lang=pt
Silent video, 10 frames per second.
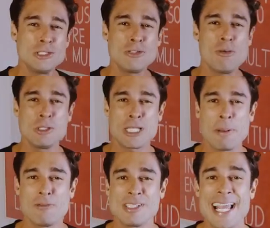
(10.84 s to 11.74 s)
hoje eu vou mostrar
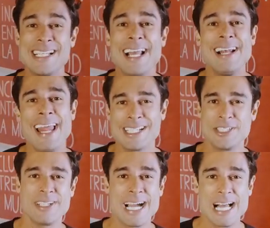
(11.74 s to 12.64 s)
para vocês a
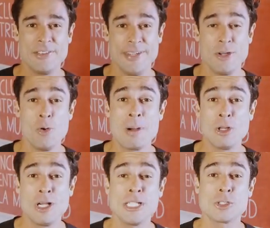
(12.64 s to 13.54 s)
Elixir Gallery, uma
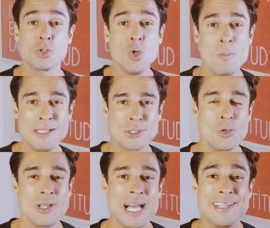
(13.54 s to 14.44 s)
loja super
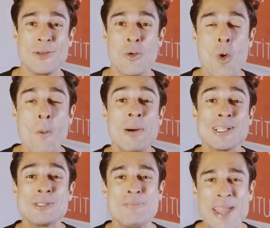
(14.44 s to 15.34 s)
descolada com
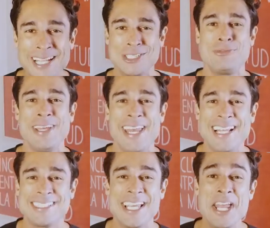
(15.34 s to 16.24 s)
roupas bem
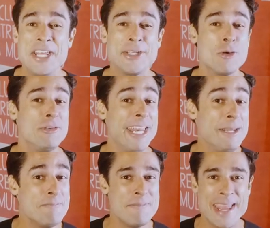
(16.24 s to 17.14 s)
diferentes e que eu
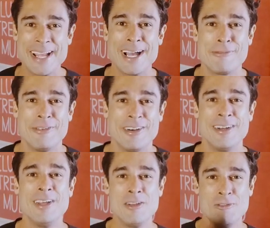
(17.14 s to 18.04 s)
virei mega
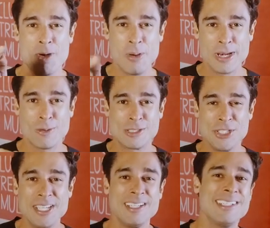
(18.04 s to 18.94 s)
fã. Vambora curtir?